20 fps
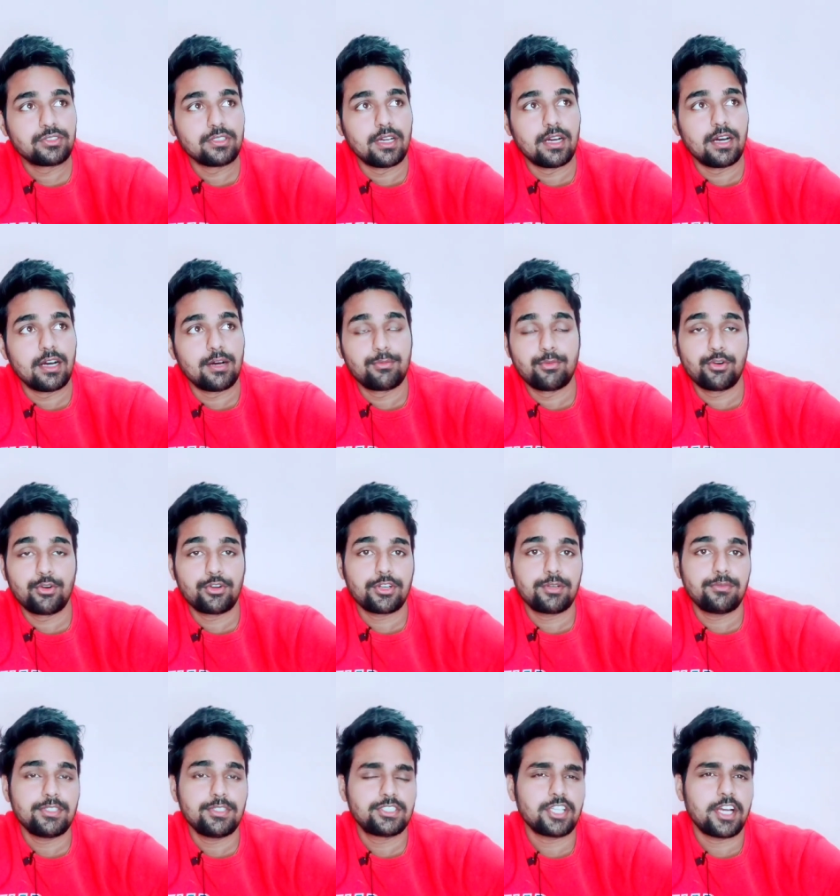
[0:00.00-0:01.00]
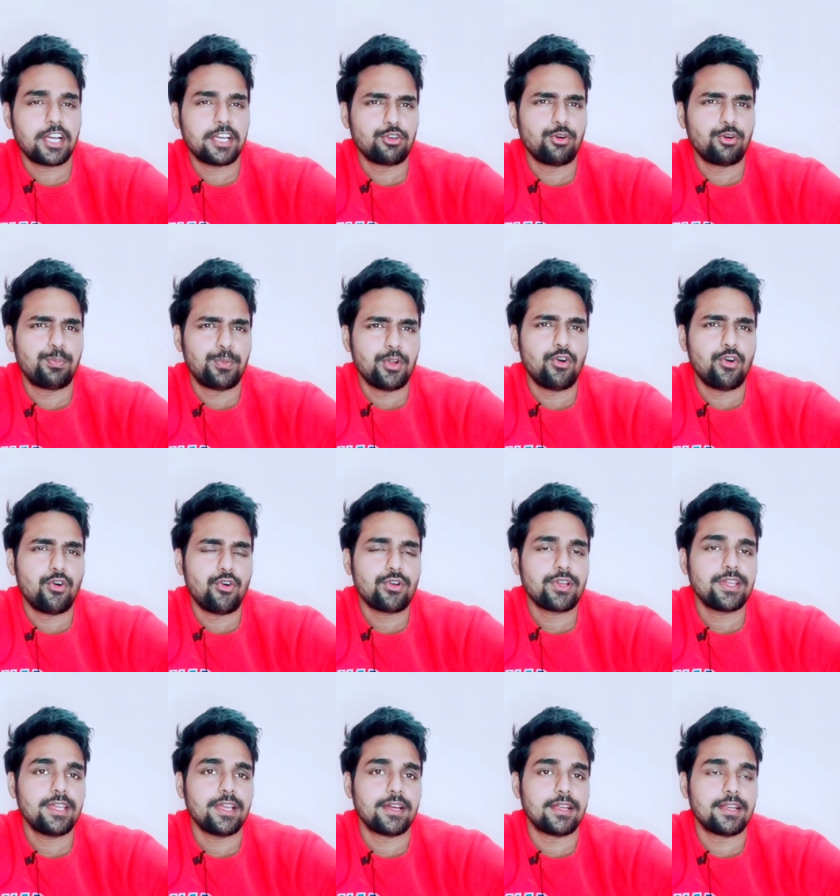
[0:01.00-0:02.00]
बॉर्डर भी शायद ओपन हो
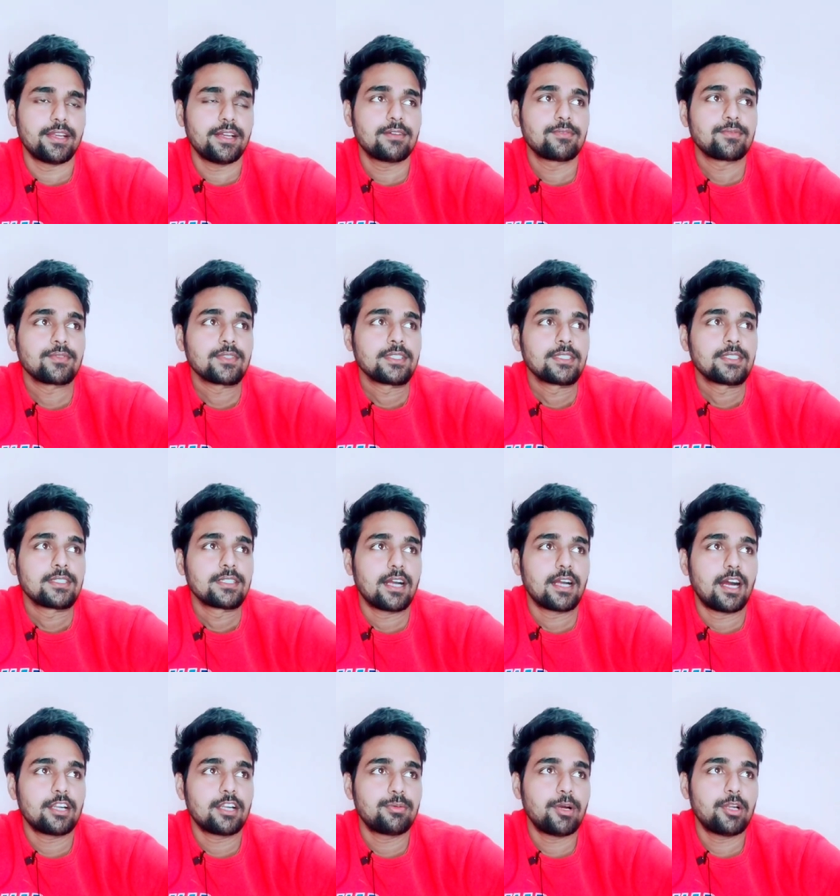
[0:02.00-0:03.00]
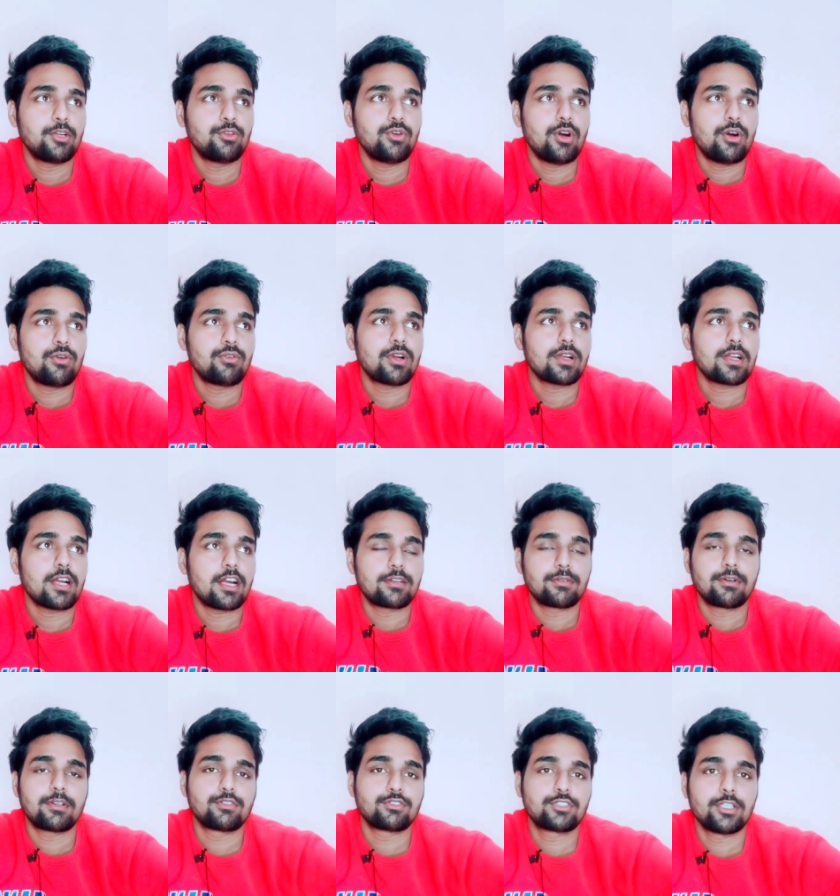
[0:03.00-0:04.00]
गई है ना काठमांडू आऊँगा
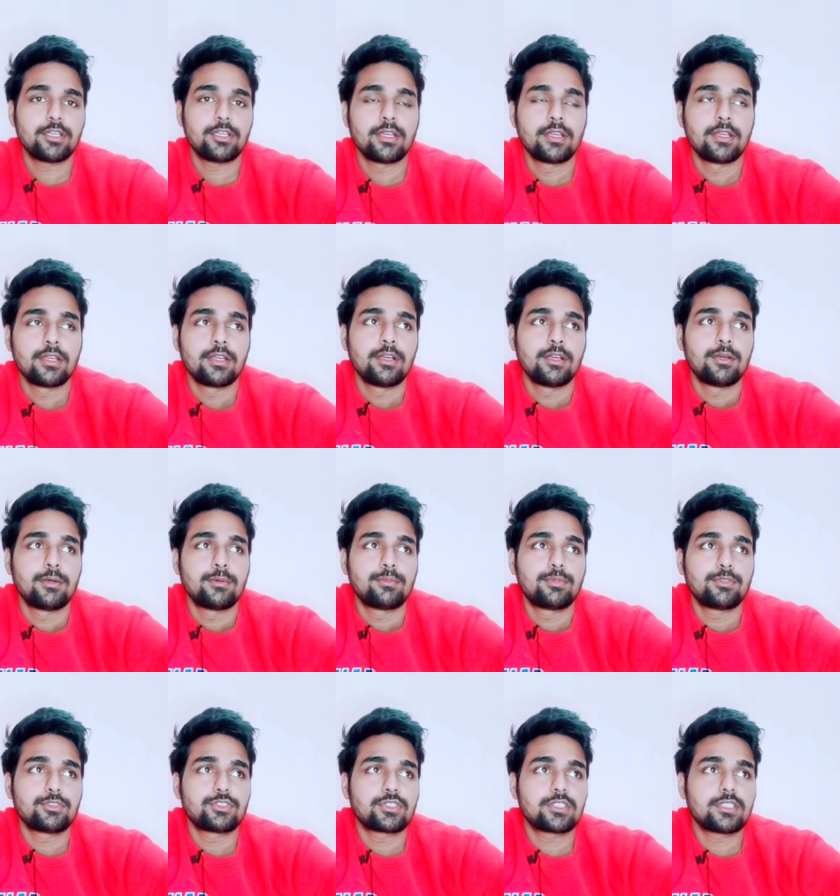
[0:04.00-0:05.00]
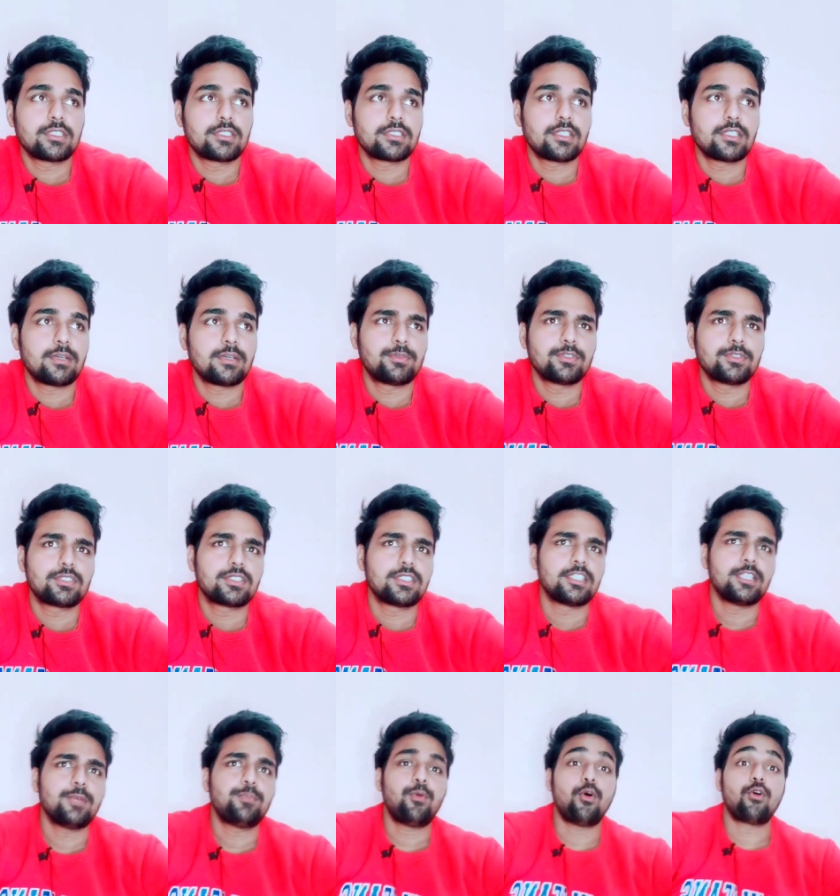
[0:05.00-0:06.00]
काठमांडू से पुष्कर पुष्कर
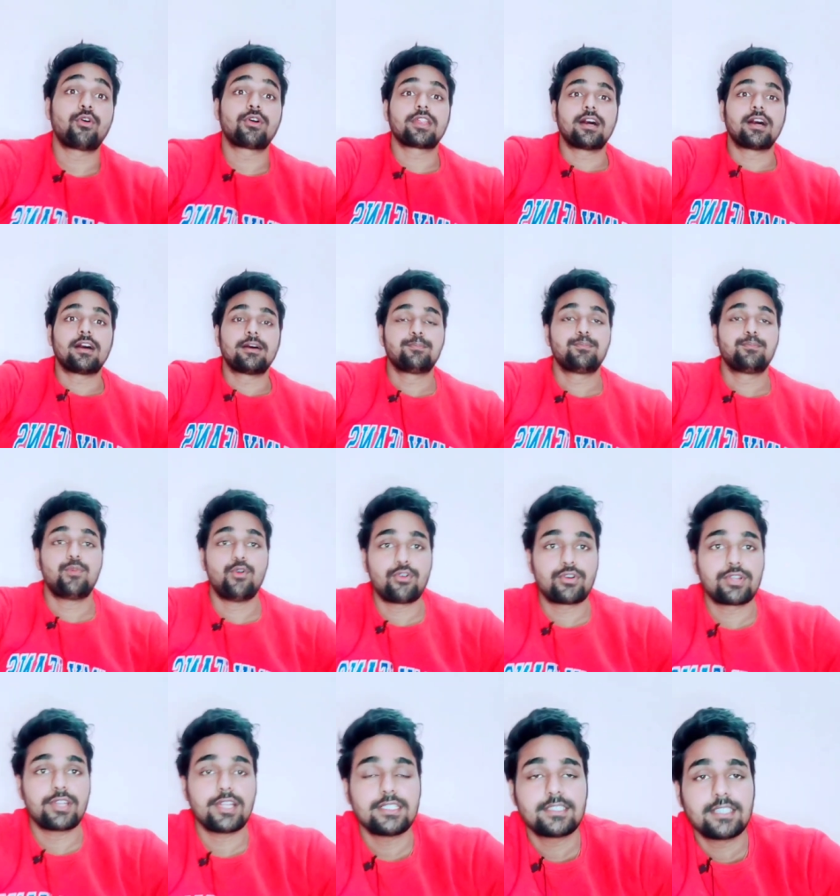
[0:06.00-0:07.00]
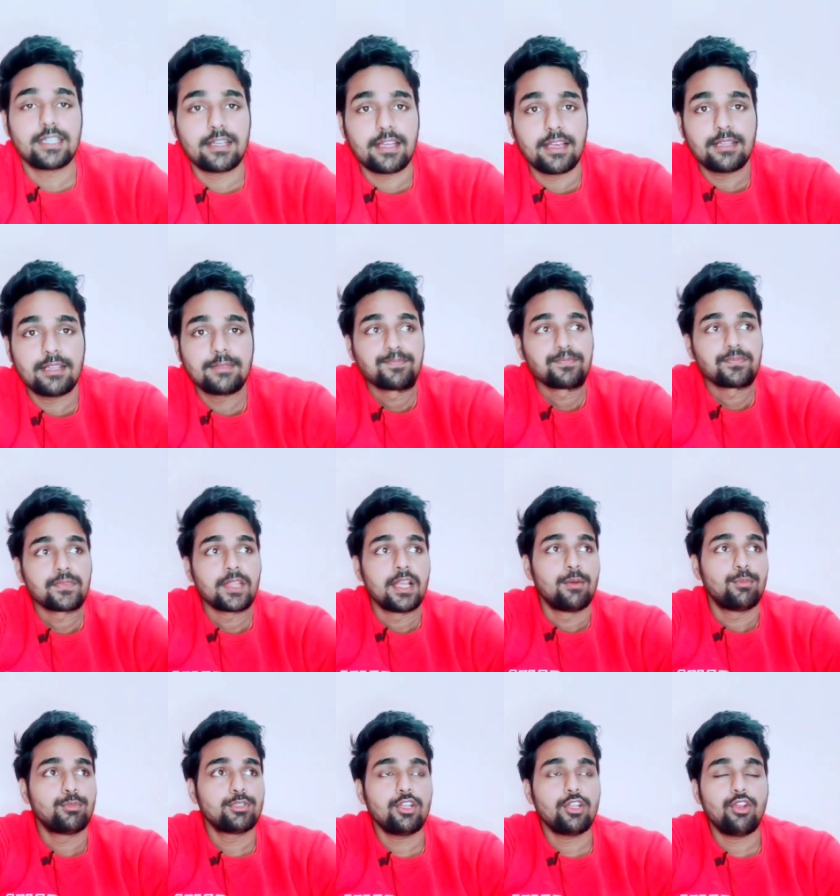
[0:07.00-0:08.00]
नहीं पोखरा पोखरा जाना है
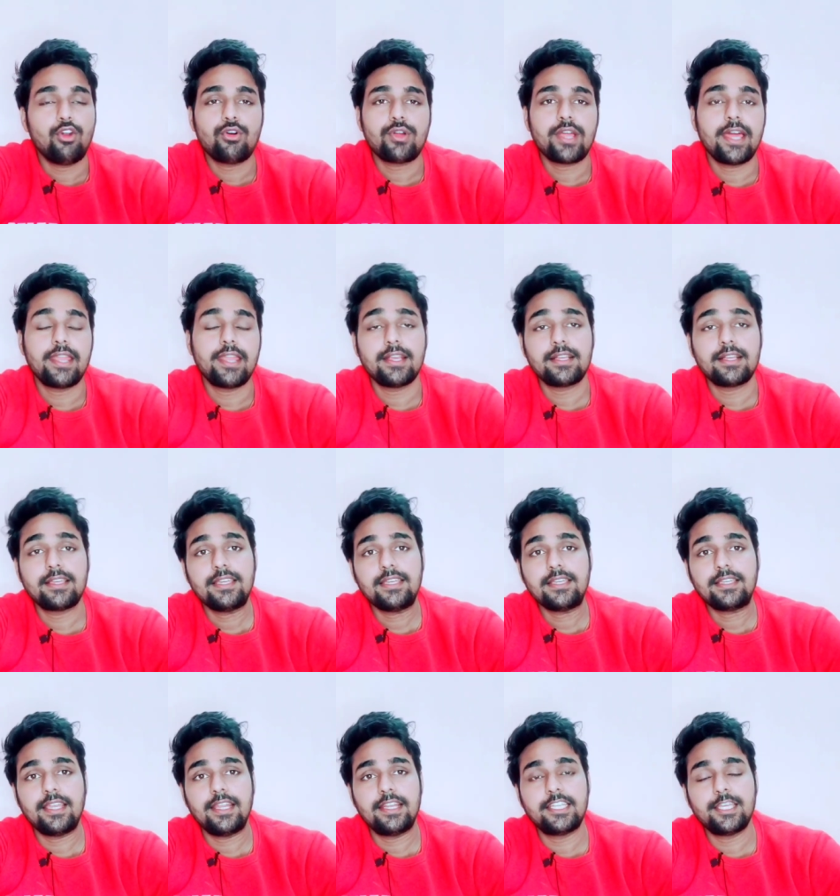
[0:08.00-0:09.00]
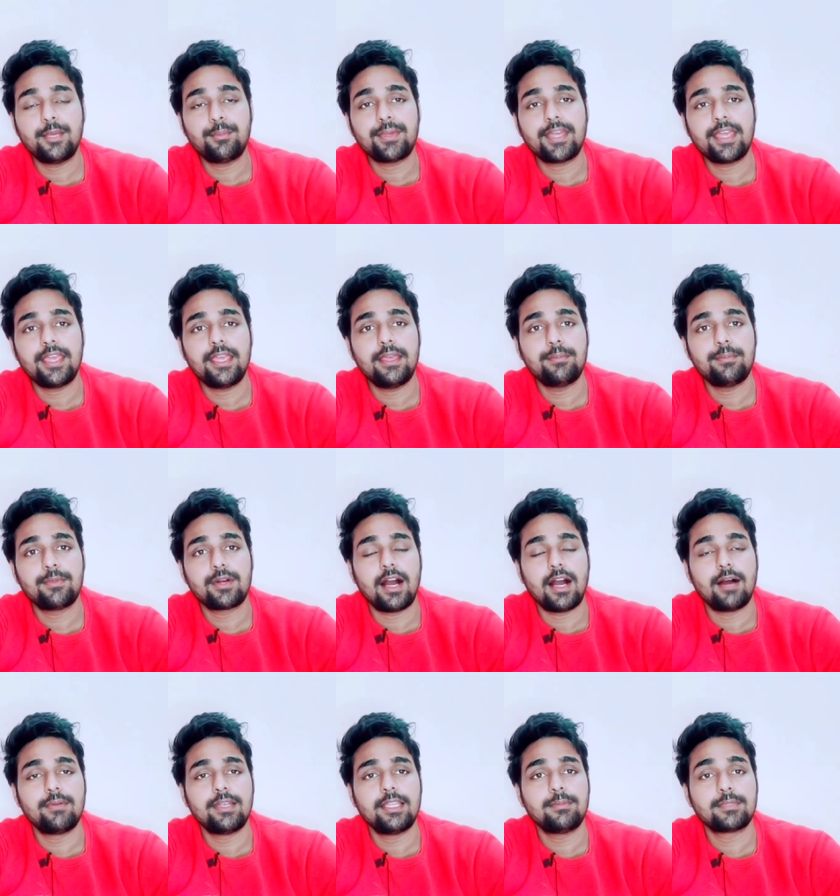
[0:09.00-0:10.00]
मुझे लोग कह रहे हैं कि के के
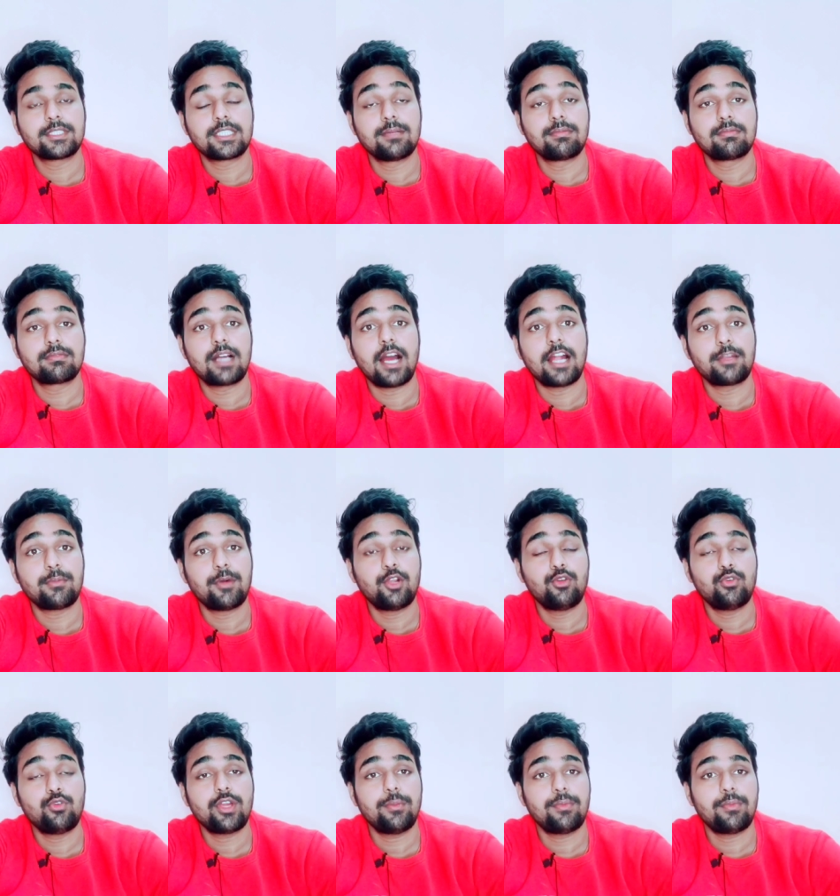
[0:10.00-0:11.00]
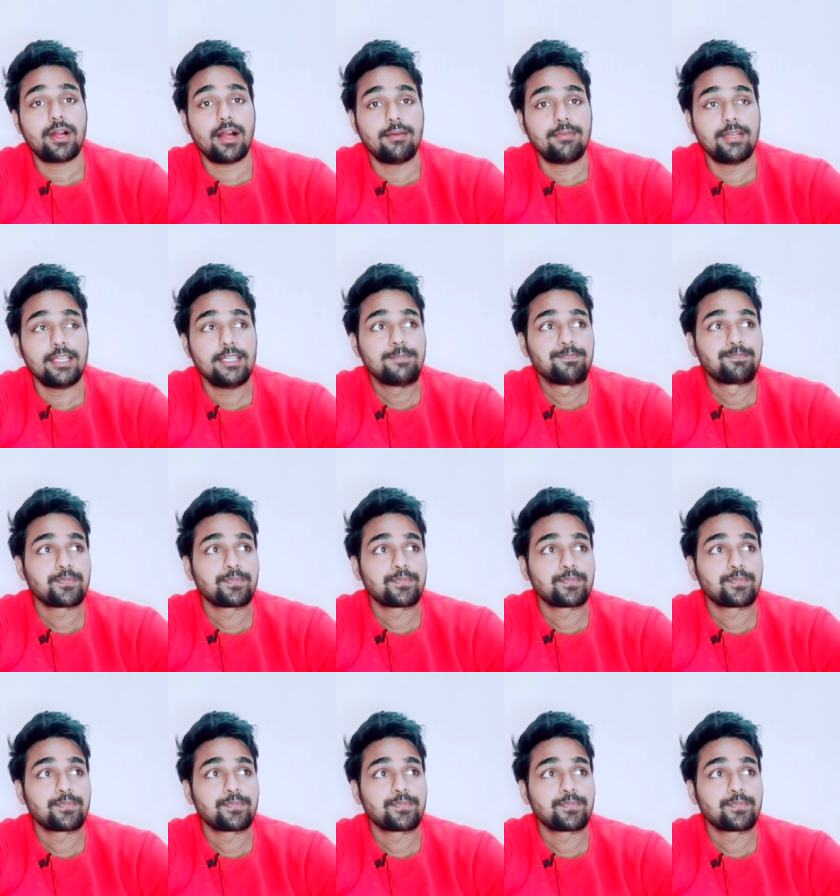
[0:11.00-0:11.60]
मुकाबले मतलब काठमांडू के मुकाबले